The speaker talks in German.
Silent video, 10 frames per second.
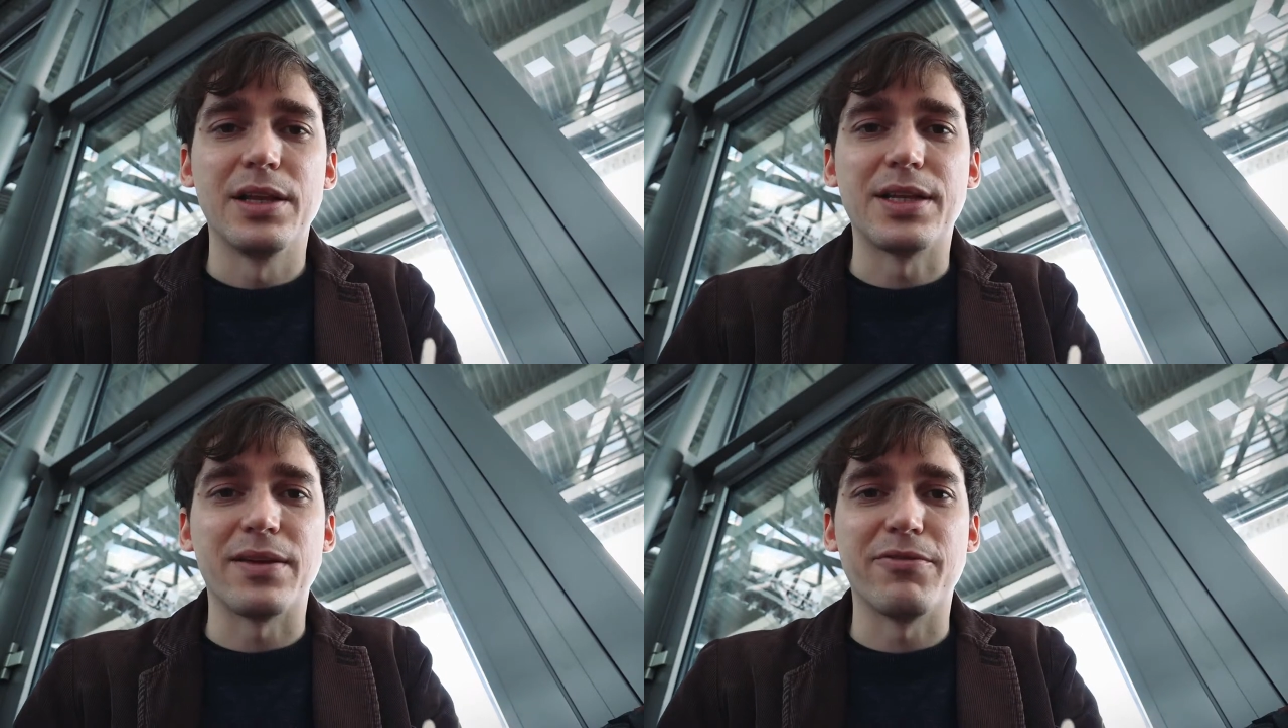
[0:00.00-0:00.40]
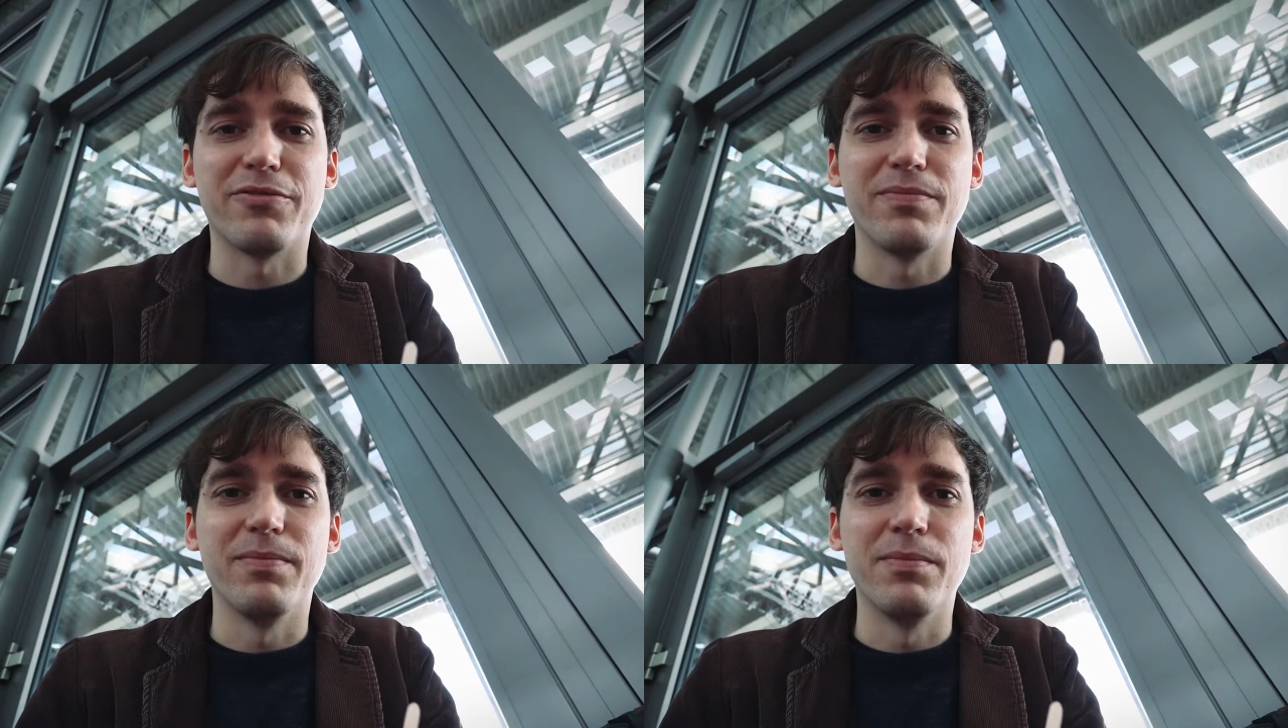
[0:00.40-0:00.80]
dann
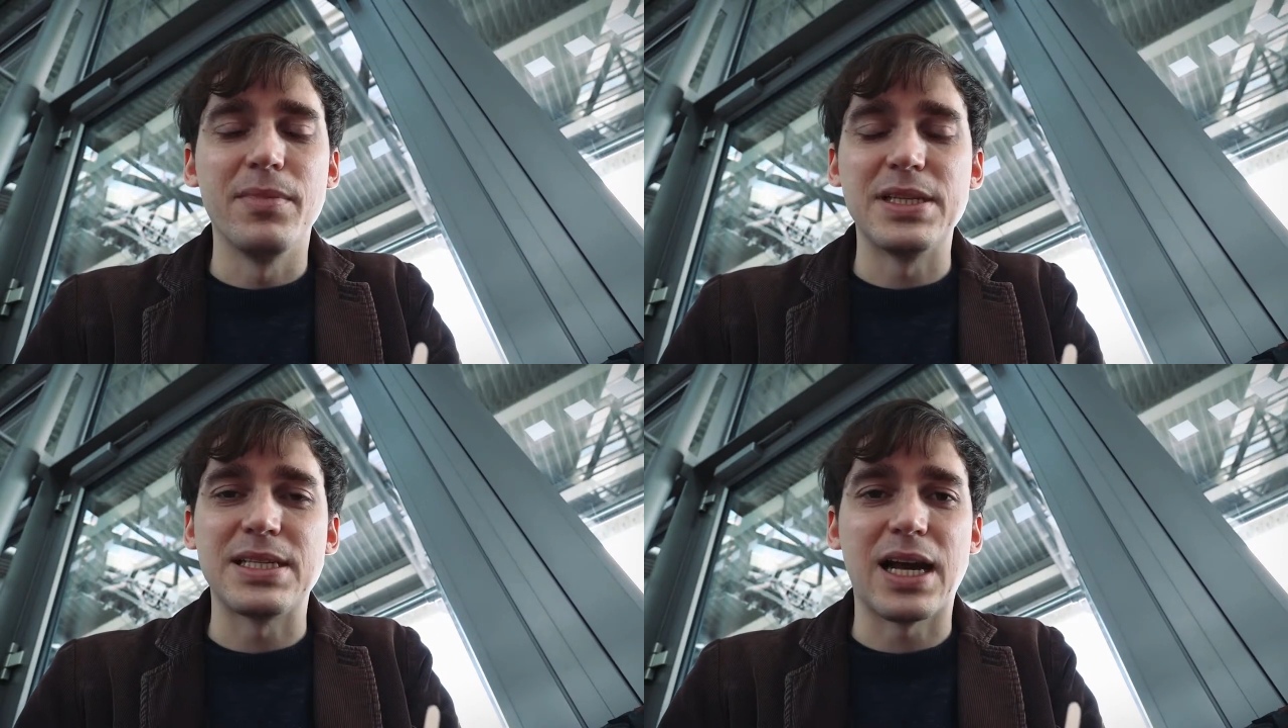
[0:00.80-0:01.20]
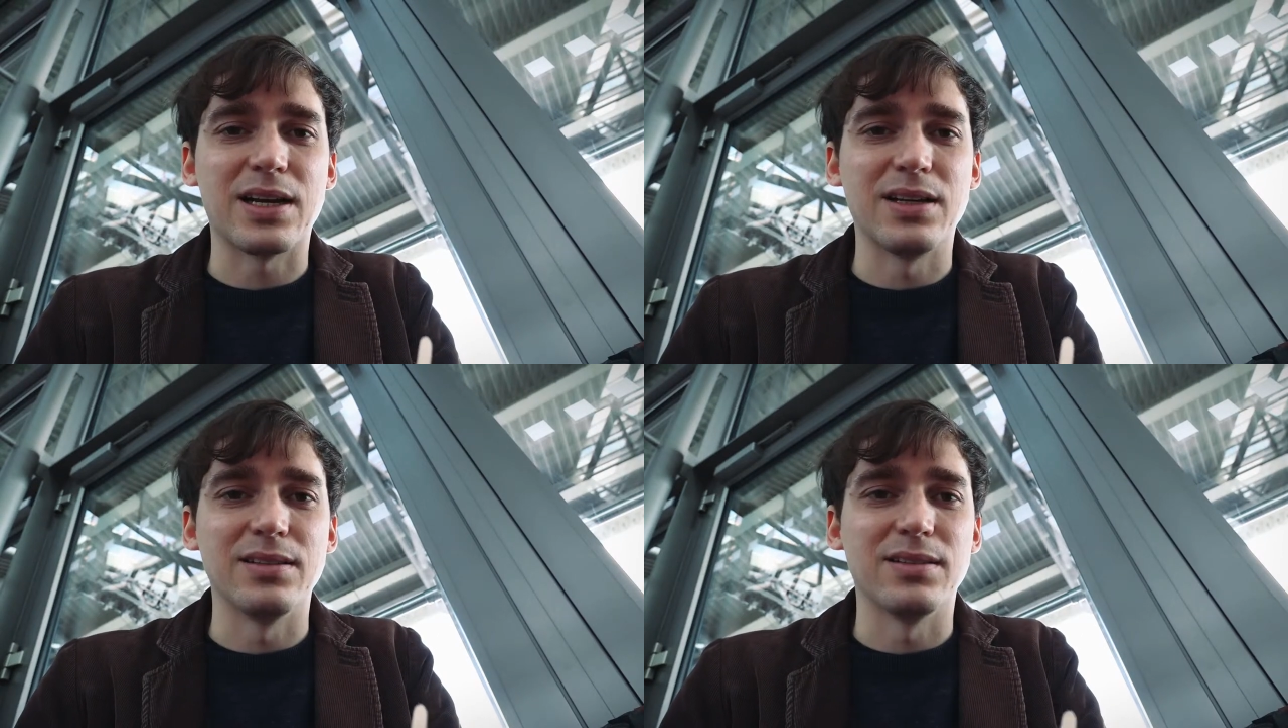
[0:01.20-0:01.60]

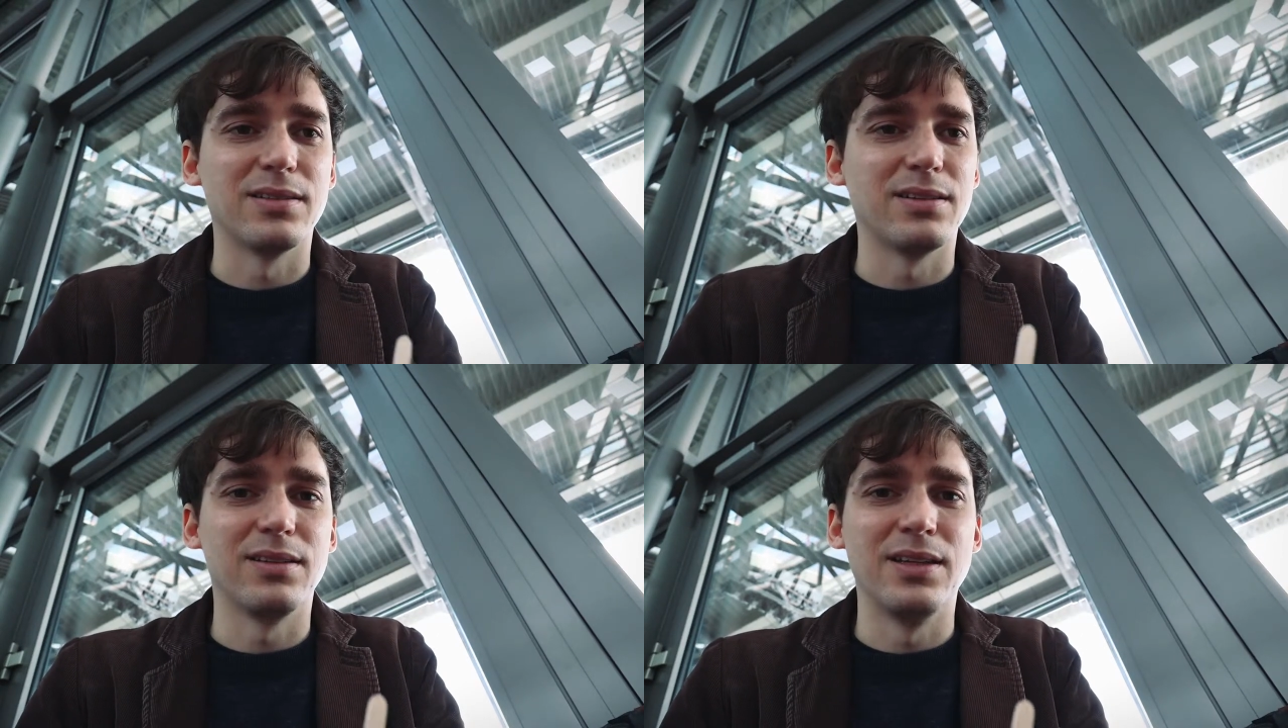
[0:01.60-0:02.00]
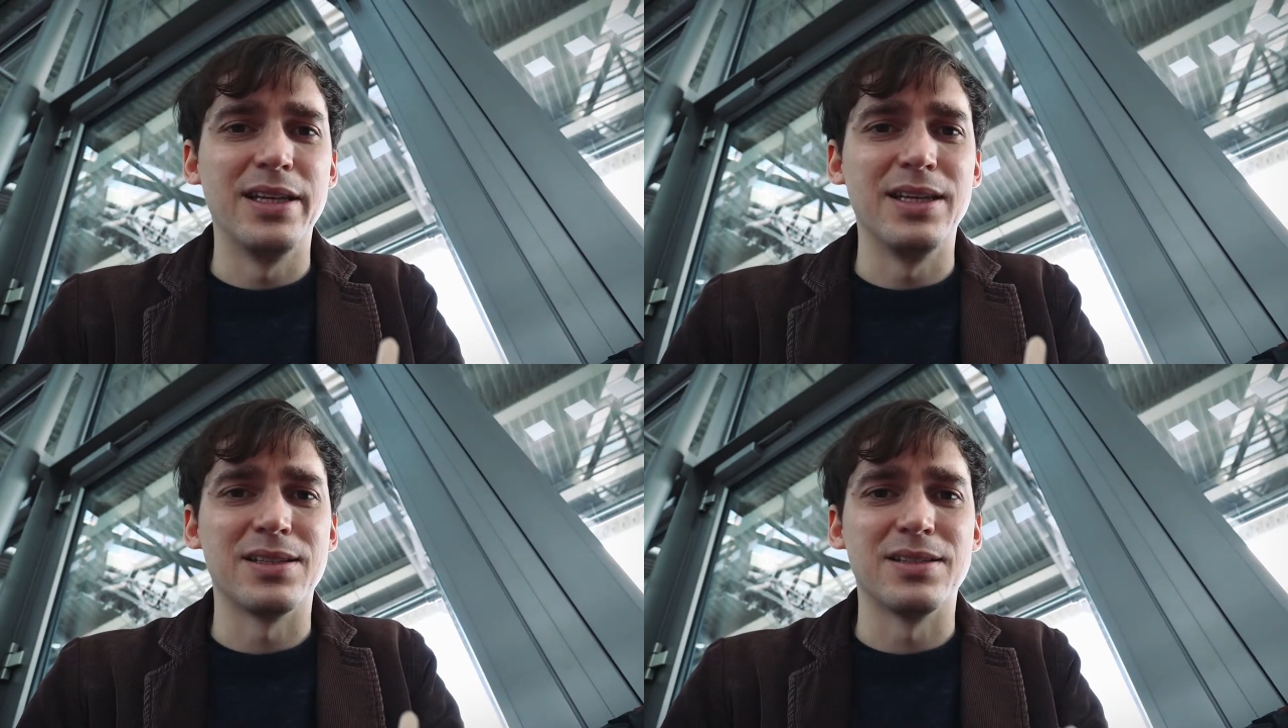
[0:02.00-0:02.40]
Sachen
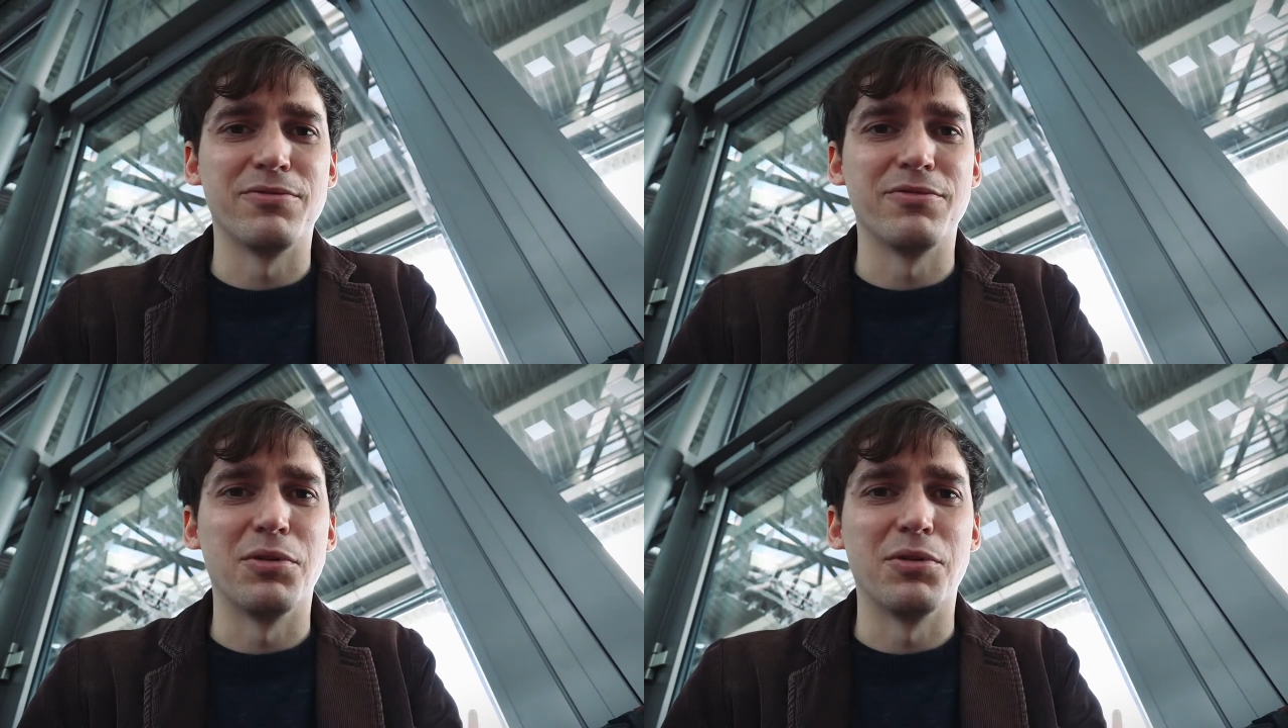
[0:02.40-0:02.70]
lese,